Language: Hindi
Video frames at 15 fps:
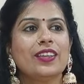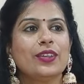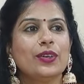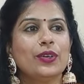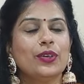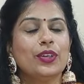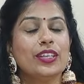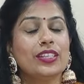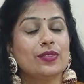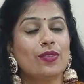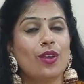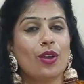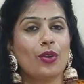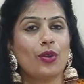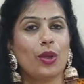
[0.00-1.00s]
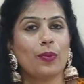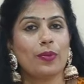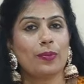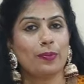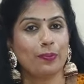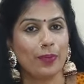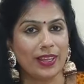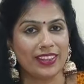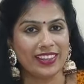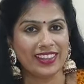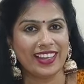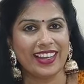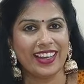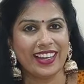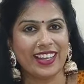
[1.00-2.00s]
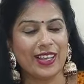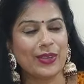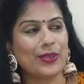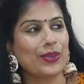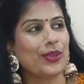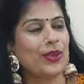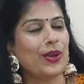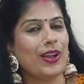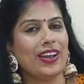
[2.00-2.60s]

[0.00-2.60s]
तो इस ब्लॉग को अभी बंद करेंगे क्योंकि